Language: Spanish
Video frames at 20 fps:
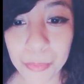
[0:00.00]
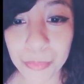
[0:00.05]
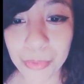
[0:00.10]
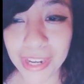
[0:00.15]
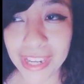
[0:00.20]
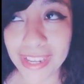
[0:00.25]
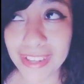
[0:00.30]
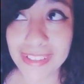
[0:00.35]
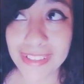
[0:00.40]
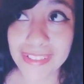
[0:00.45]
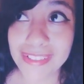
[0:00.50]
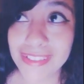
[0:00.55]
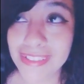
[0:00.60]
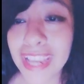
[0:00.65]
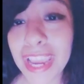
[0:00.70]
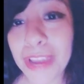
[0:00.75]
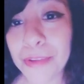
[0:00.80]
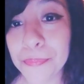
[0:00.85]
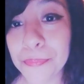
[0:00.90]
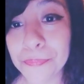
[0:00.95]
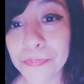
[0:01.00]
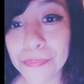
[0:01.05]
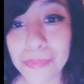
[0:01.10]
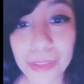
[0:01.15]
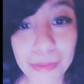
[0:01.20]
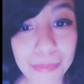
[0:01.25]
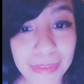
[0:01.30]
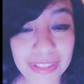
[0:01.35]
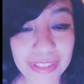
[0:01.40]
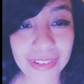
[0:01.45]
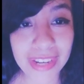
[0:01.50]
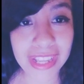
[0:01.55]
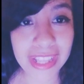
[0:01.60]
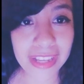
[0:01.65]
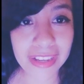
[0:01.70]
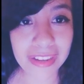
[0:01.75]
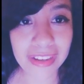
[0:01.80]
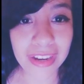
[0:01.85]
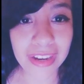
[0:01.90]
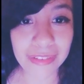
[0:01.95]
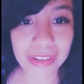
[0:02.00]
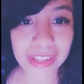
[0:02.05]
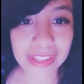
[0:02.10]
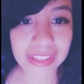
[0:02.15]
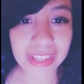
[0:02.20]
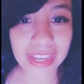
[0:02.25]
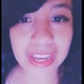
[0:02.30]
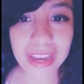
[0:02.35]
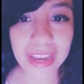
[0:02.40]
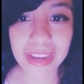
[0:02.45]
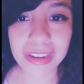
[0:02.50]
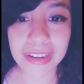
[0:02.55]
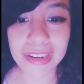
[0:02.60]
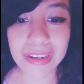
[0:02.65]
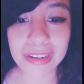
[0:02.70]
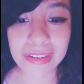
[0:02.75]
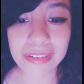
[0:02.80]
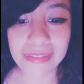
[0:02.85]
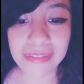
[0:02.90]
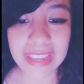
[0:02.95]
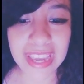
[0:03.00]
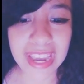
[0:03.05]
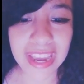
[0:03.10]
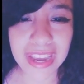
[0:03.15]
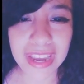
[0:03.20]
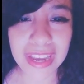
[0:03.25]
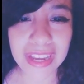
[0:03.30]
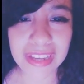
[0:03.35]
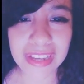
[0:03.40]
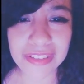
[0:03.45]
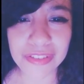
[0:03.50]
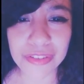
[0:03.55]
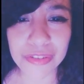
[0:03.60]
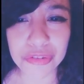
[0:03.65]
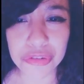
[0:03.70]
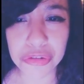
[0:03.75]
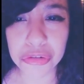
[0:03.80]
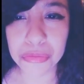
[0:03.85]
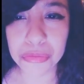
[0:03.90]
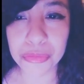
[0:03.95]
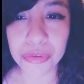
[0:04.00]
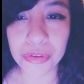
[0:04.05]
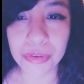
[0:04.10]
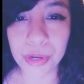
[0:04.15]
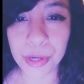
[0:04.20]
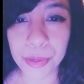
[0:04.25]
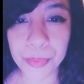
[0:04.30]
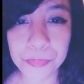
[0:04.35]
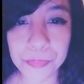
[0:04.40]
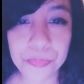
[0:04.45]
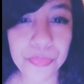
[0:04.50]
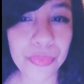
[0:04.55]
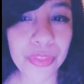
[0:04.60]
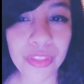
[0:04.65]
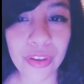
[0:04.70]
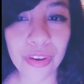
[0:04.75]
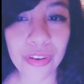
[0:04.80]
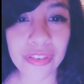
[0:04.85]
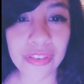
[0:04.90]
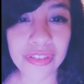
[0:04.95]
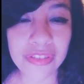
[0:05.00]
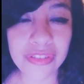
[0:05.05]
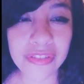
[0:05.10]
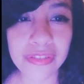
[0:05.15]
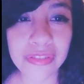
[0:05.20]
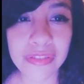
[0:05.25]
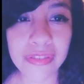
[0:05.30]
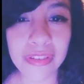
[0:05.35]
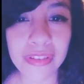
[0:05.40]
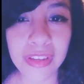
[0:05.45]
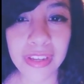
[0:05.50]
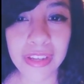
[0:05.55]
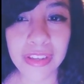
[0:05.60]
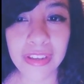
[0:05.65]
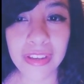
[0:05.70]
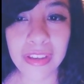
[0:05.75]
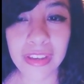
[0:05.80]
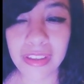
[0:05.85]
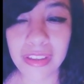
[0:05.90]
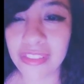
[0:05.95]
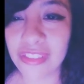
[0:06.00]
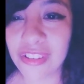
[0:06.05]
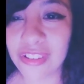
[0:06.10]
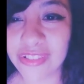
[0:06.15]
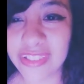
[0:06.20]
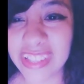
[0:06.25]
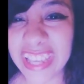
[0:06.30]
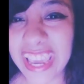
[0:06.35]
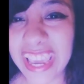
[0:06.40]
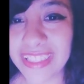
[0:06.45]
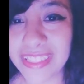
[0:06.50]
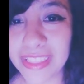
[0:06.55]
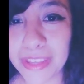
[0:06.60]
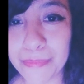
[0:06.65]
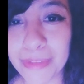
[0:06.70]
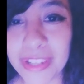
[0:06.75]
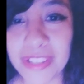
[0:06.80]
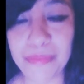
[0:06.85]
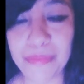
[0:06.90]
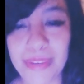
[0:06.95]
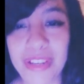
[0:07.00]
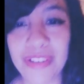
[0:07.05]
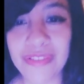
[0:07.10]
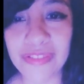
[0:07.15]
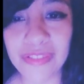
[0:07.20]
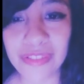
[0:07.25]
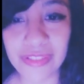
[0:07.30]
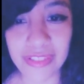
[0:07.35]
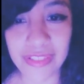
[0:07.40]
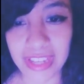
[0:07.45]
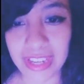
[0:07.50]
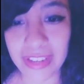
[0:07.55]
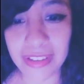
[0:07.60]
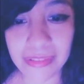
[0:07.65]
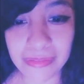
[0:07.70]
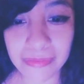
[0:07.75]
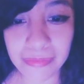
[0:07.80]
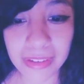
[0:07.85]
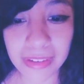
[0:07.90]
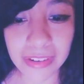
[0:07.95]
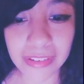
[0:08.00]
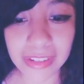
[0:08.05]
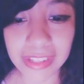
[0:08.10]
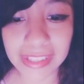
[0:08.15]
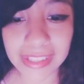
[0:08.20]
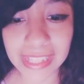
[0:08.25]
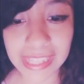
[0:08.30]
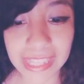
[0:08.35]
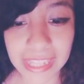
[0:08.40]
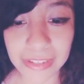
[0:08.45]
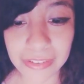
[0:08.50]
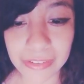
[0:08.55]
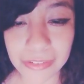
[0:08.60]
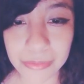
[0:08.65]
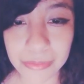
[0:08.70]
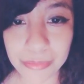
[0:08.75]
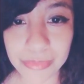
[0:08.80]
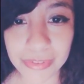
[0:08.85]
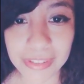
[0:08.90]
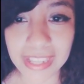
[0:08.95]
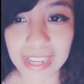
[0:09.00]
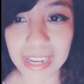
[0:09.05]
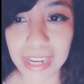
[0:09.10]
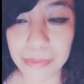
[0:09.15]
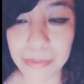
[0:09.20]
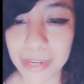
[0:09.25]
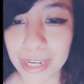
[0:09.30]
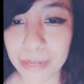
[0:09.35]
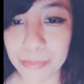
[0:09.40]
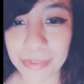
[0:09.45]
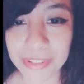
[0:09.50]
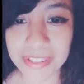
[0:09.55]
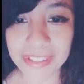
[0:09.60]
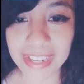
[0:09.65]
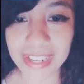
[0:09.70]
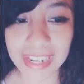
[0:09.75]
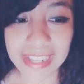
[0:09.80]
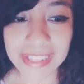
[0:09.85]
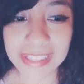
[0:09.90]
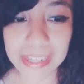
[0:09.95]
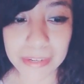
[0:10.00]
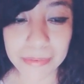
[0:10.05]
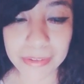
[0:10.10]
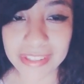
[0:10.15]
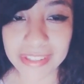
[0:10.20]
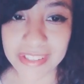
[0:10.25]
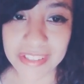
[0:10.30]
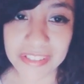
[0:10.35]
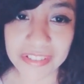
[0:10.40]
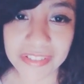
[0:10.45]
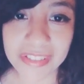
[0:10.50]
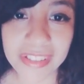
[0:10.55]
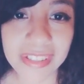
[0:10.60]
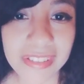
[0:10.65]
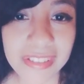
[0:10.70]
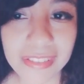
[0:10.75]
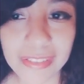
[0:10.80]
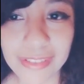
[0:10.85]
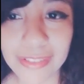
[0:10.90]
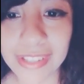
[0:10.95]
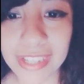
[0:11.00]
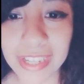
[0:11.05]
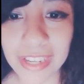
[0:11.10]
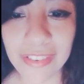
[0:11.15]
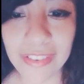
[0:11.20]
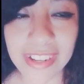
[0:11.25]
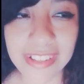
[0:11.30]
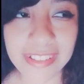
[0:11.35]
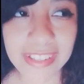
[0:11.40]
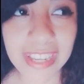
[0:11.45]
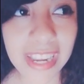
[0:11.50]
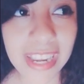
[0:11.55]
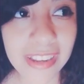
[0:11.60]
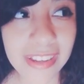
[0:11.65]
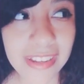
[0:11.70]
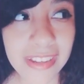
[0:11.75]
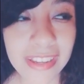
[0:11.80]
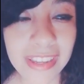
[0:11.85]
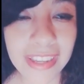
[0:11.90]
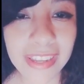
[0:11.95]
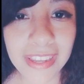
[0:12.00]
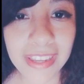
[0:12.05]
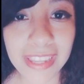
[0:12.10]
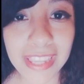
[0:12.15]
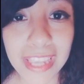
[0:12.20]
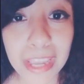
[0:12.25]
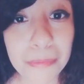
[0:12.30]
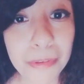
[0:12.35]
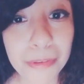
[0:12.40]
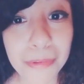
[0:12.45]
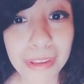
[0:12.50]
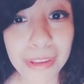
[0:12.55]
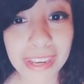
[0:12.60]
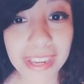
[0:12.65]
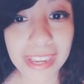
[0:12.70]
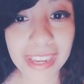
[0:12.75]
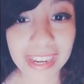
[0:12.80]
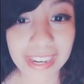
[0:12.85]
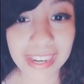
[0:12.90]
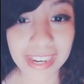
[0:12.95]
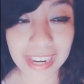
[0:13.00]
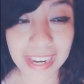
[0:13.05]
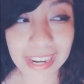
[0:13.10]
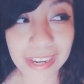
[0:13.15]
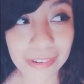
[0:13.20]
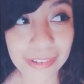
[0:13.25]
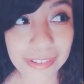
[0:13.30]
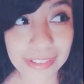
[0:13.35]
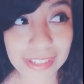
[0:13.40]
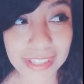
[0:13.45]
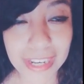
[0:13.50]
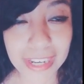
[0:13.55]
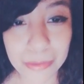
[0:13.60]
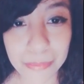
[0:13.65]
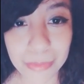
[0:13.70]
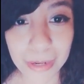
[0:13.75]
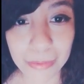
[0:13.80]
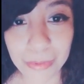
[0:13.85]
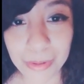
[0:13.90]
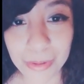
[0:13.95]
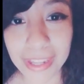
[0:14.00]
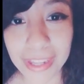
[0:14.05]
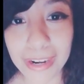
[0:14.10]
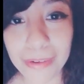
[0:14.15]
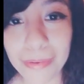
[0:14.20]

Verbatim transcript: pues ya, no pasó nada. Ahorita ya son como dos, dos siete más o menos, no sé. Ahorita tengo pues la cámara puesta en la tablet, entonces no sé qué hora sea. Ya me vine acá a la cocina para poder